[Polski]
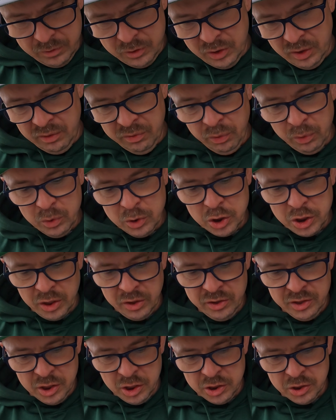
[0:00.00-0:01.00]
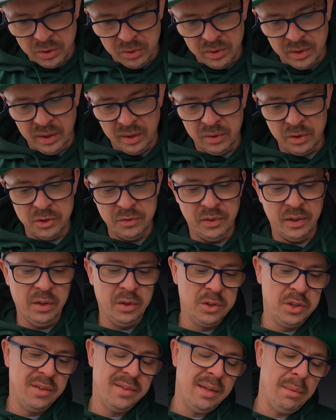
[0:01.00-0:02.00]
czyli funt 60 jakoś
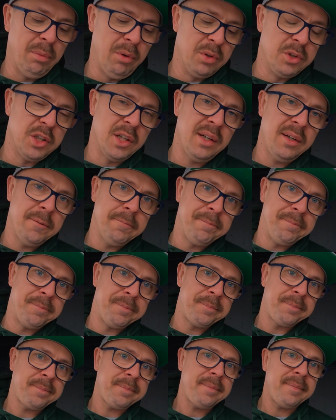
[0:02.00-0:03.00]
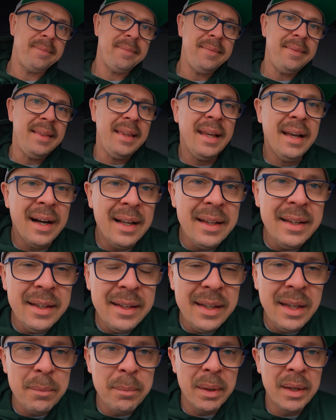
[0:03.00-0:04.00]
wychodzi za bloczek, ale
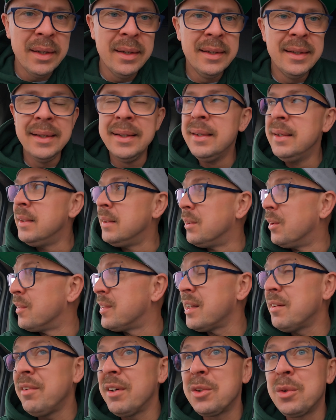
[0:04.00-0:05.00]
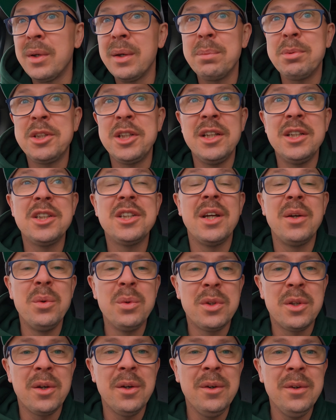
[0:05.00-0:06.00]
ich nie ma. Dostawa, która przyjeżdża
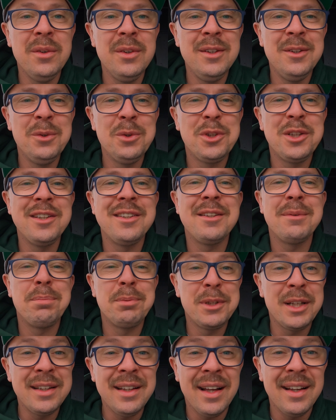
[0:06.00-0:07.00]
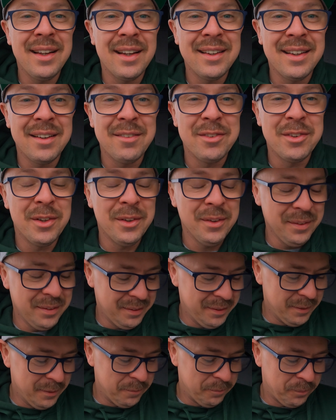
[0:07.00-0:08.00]
jutro już jest sprzedana dawno,
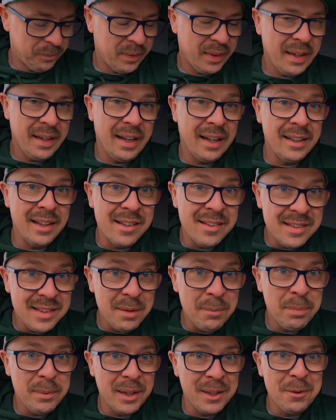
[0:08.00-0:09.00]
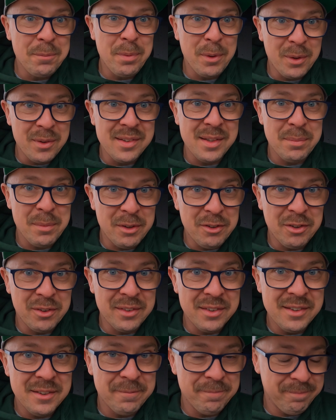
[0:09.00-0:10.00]
a następna dopiero za
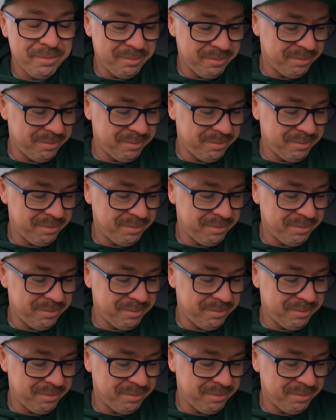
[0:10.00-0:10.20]
miesiąc.